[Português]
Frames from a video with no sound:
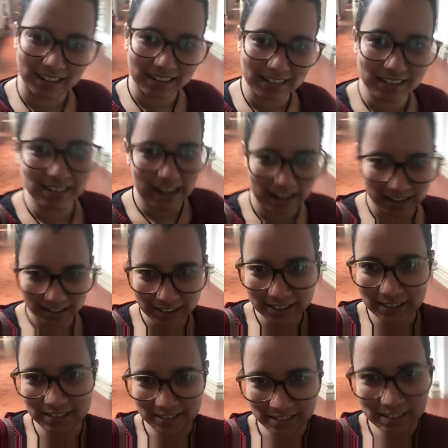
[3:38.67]
três
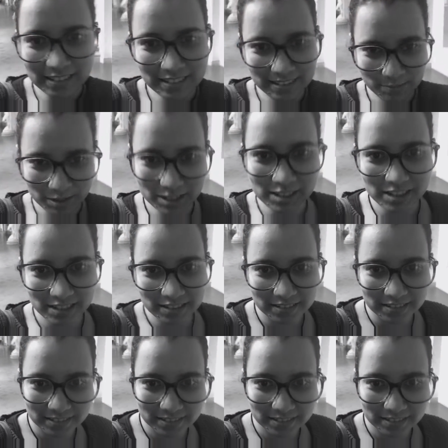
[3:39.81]
andares. Pode ir.